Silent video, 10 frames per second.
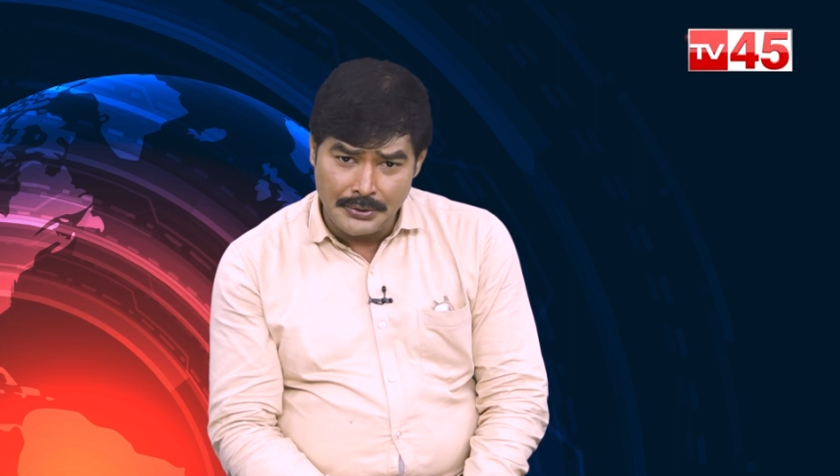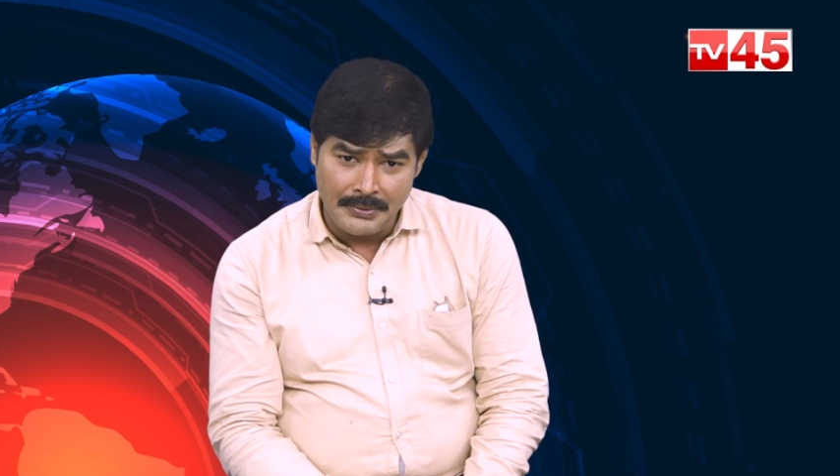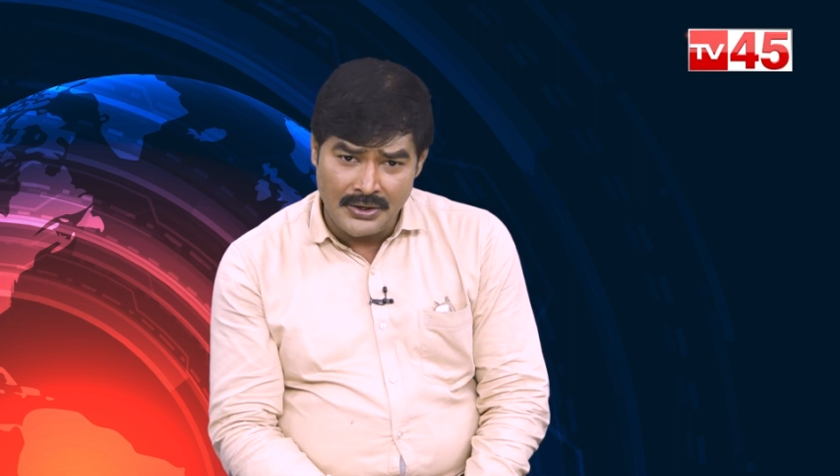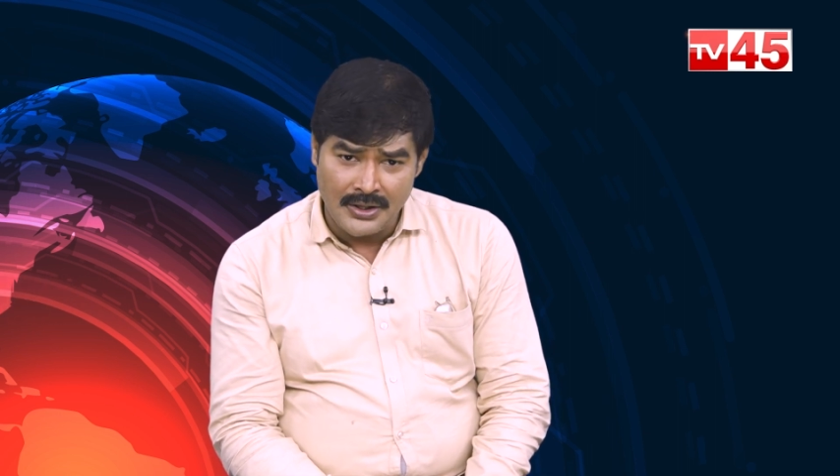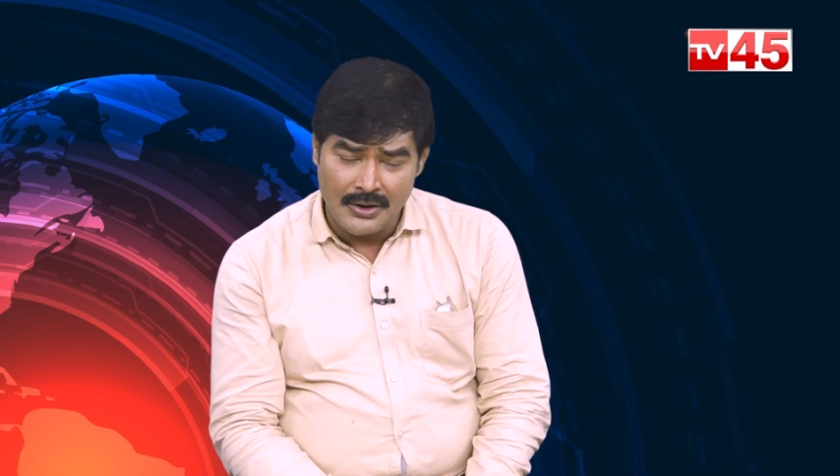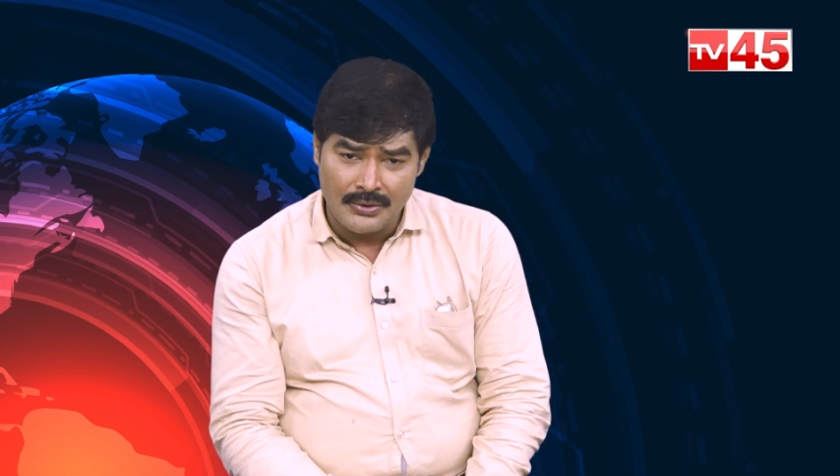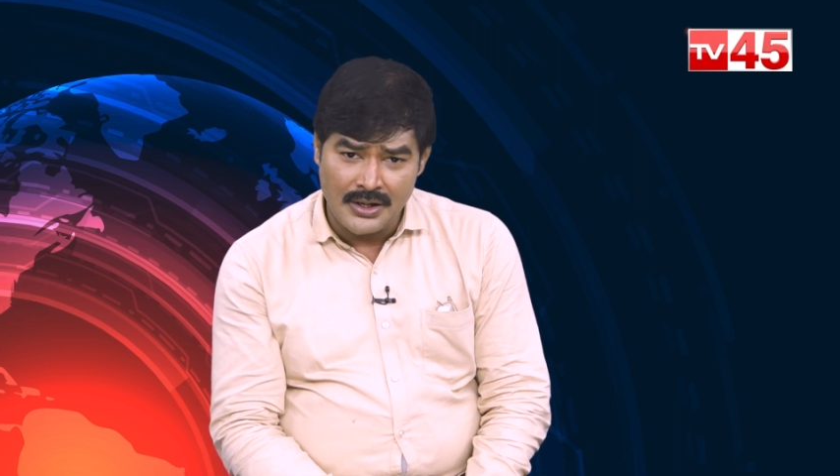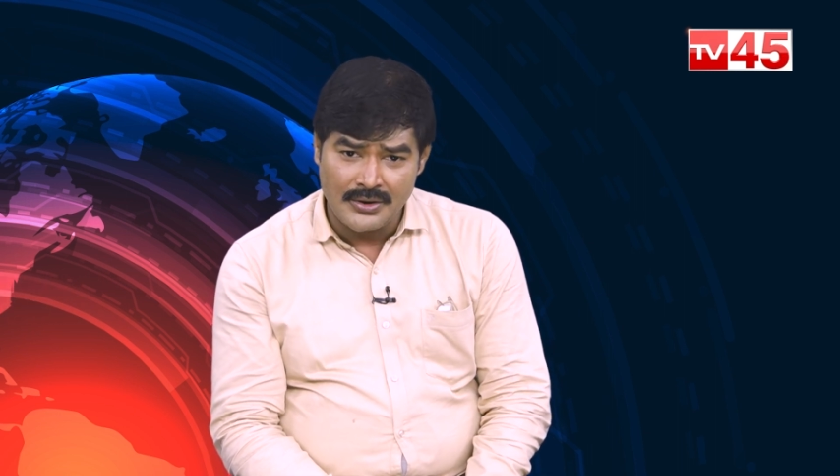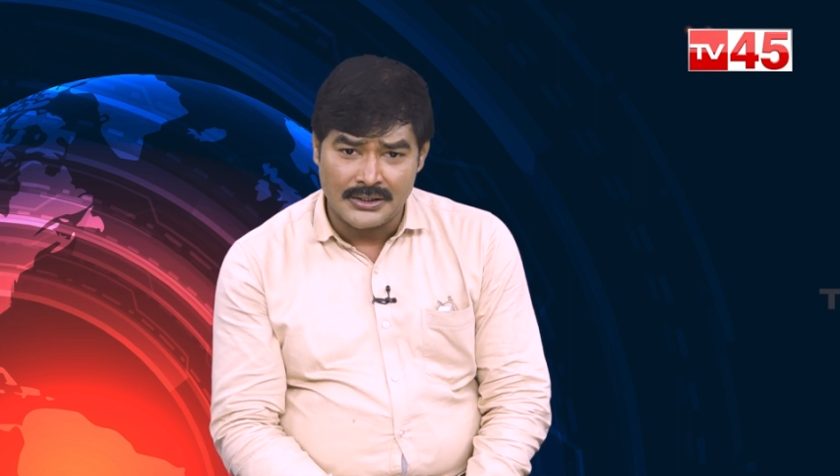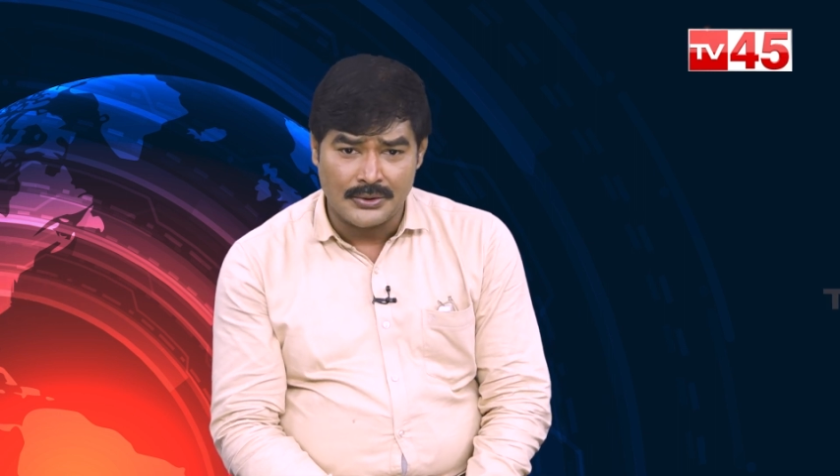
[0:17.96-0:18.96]
పరుడుగా
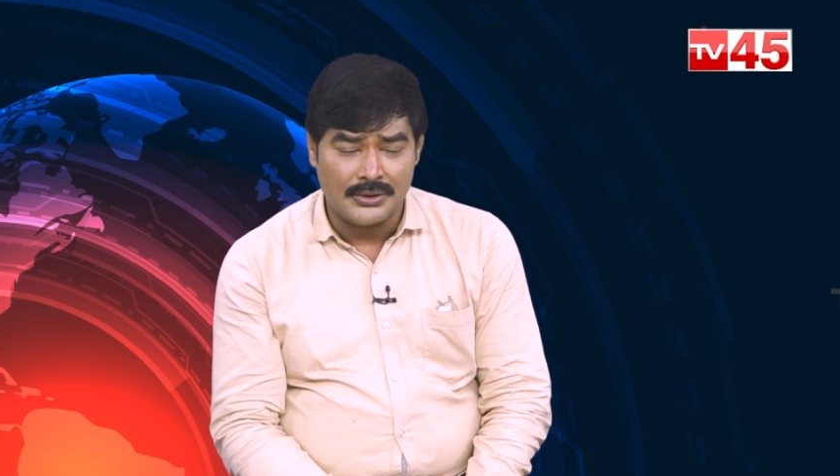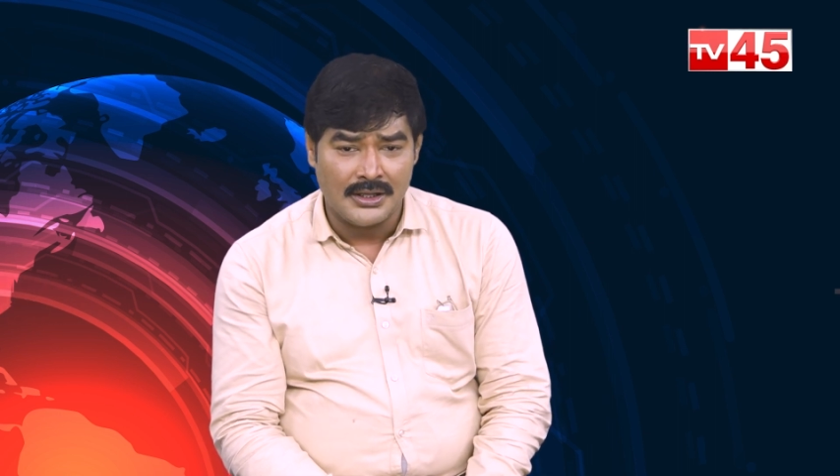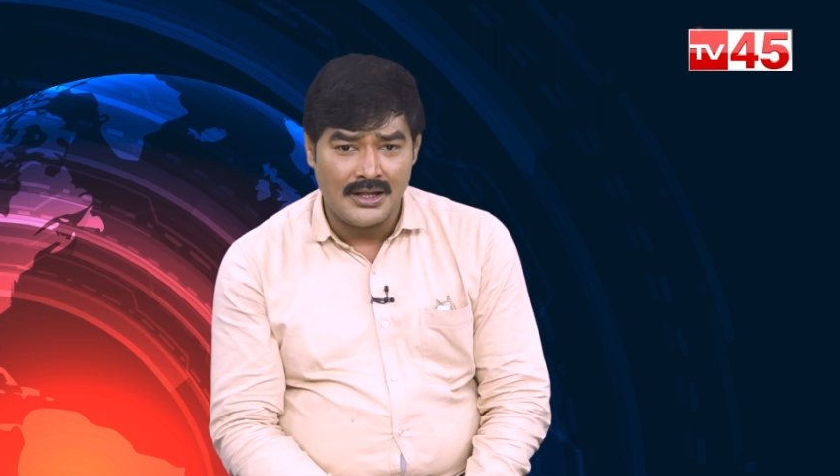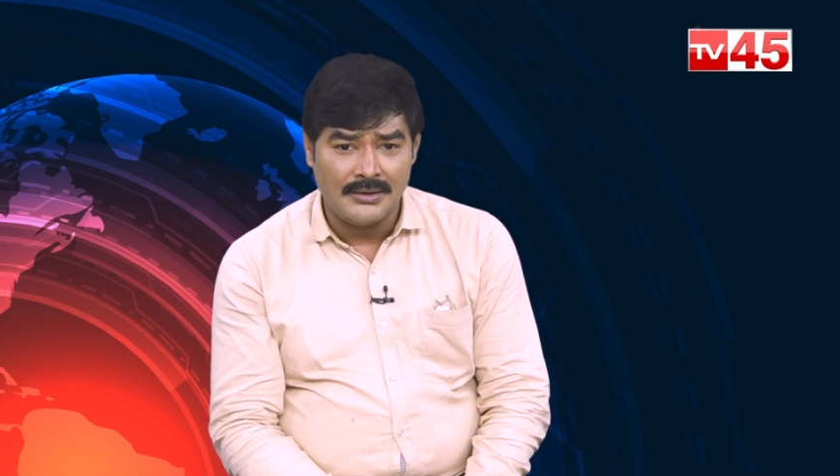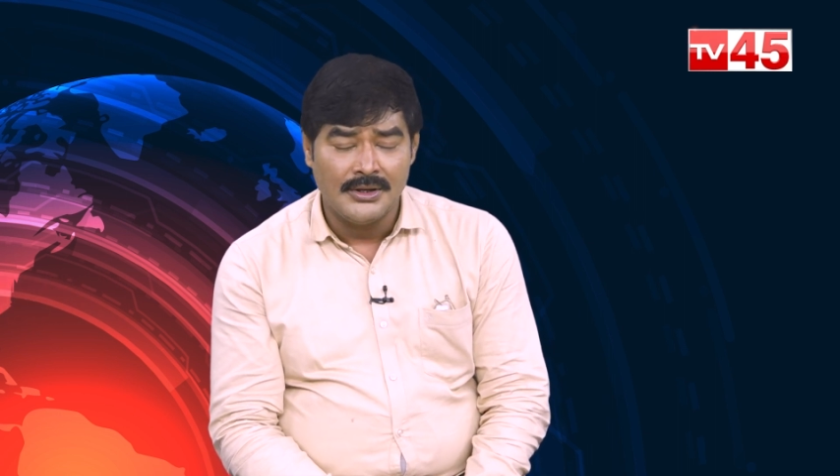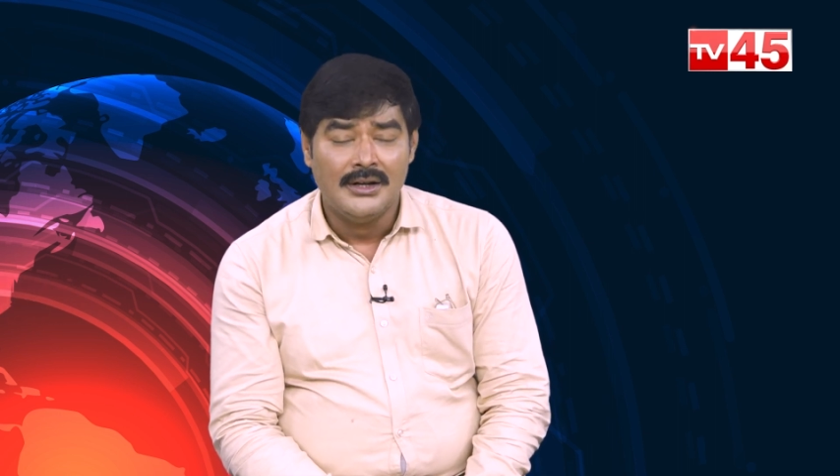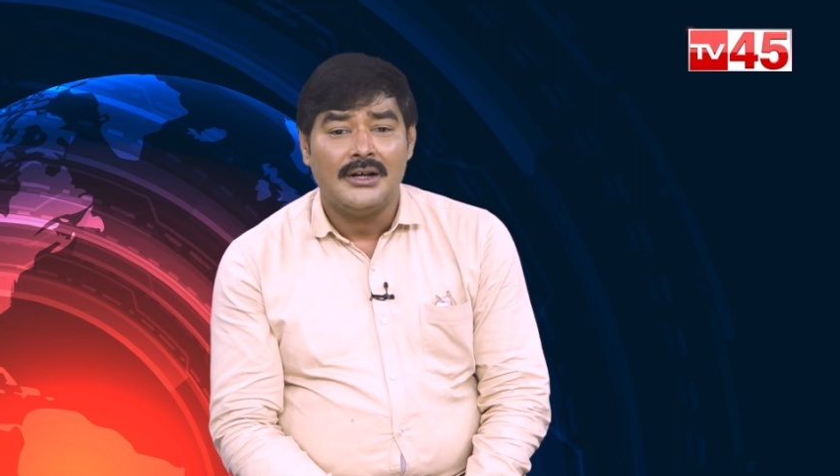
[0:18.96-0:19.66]
ఉన్నారు గత కొంతకాలం